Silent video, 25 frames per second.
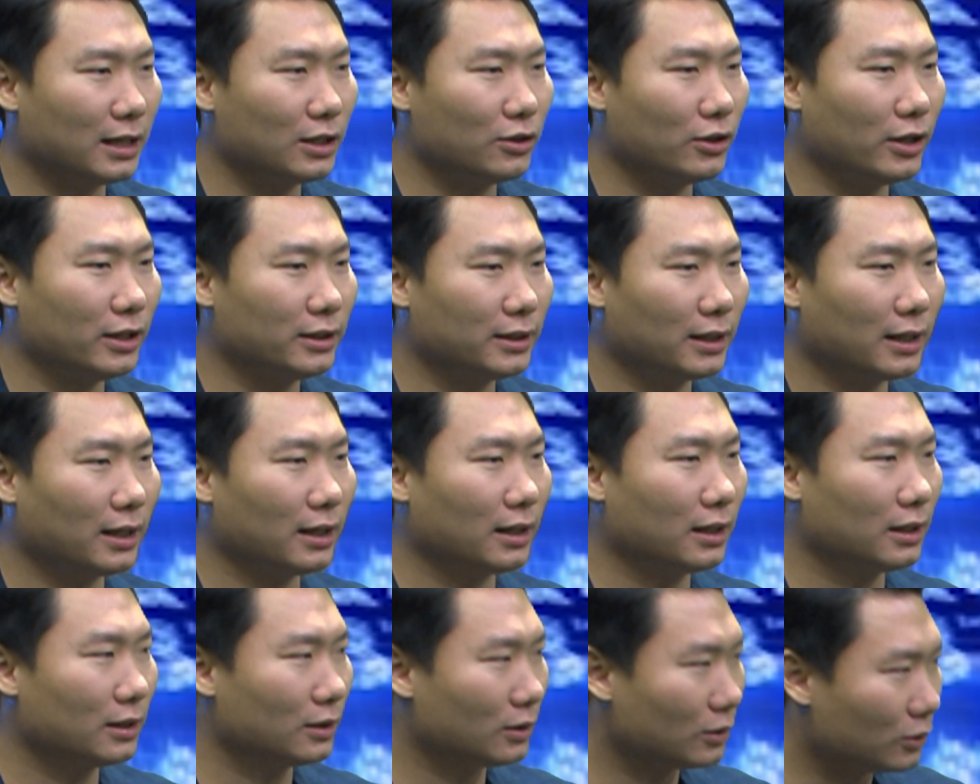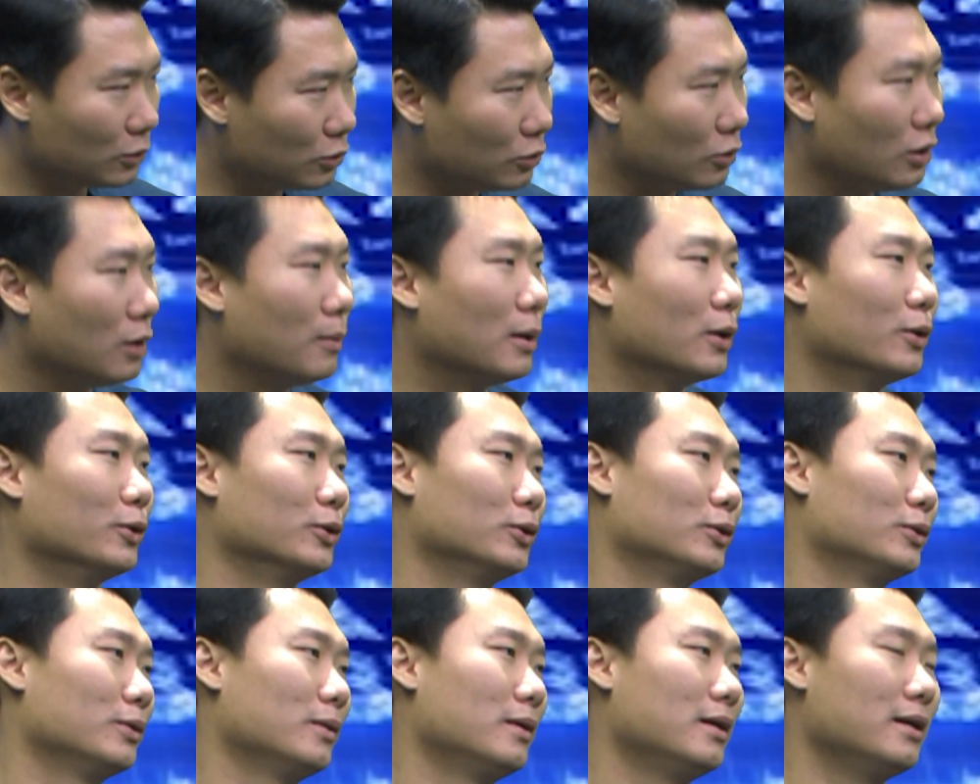ada di Indonesia sudah bagus.
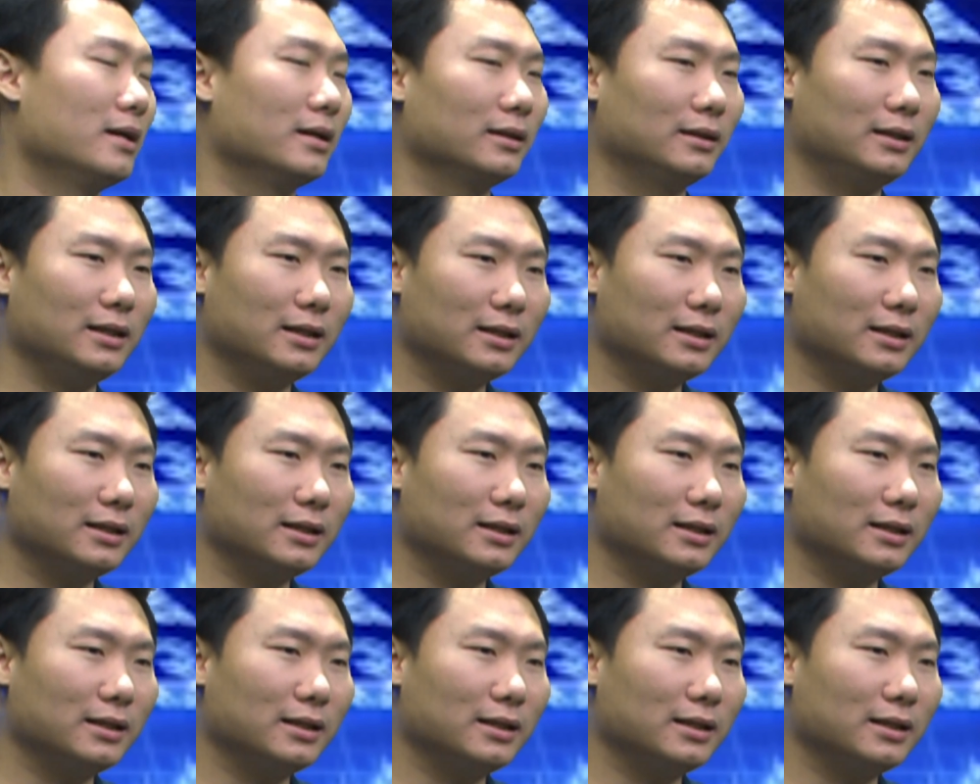Sudah bagus.